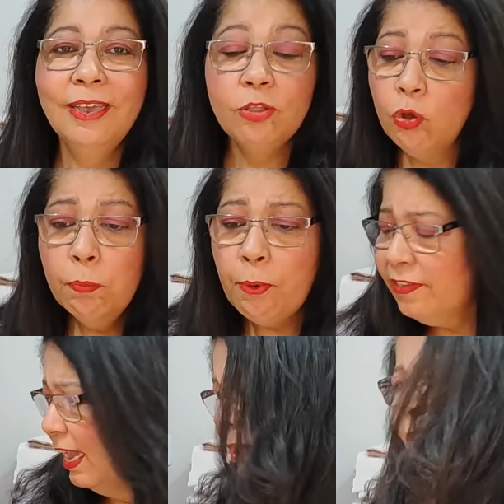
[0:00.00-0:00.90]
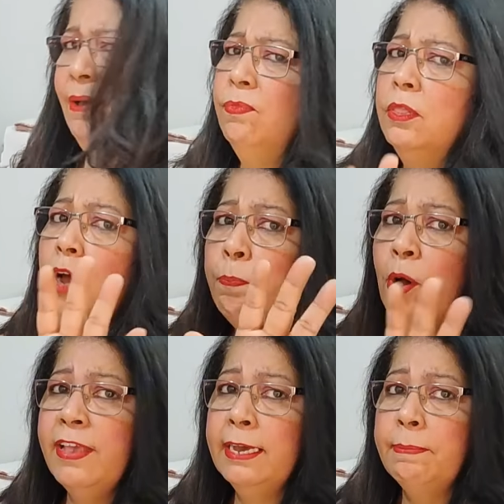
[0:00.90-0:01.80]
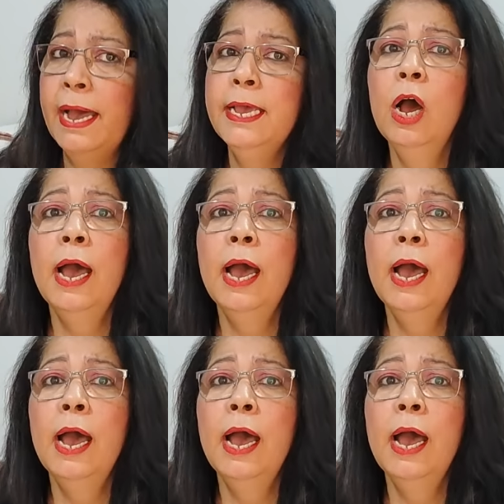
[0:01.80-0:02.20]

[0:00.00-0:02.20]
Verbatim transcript: Então eu não posso reclamar. Não posso reclamar.